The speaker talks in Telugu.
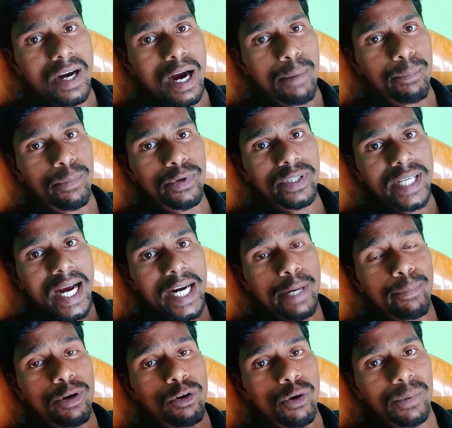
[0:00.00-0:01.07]
అప్పుడు యా
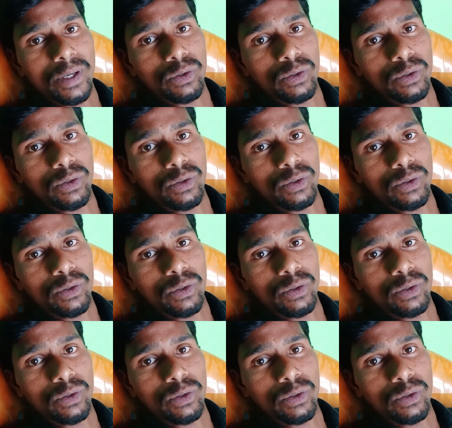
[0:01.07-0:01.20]
నెంబర్ ఓపెన్